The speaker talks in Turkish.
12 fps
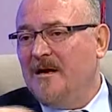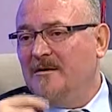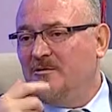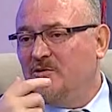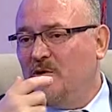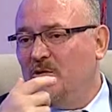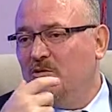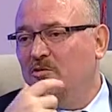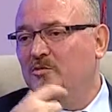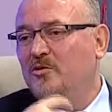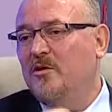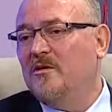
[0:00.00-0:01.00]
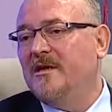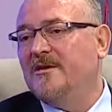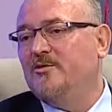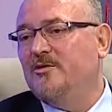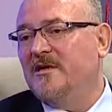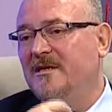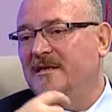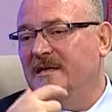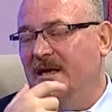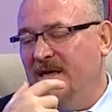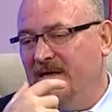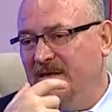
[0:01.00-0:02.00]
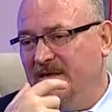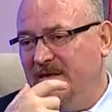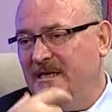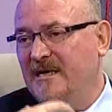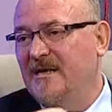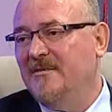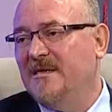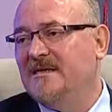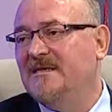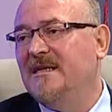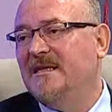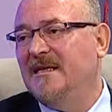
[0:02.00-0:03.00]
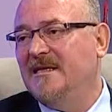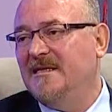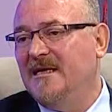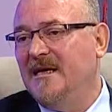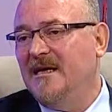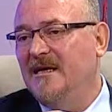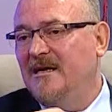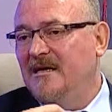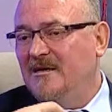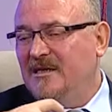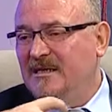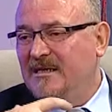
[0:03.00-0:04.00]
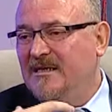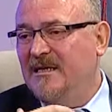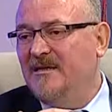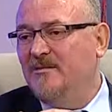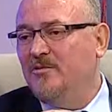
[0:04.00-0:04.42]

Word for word: solunum yolları üzerinde yer alması nedeniyle kitlenin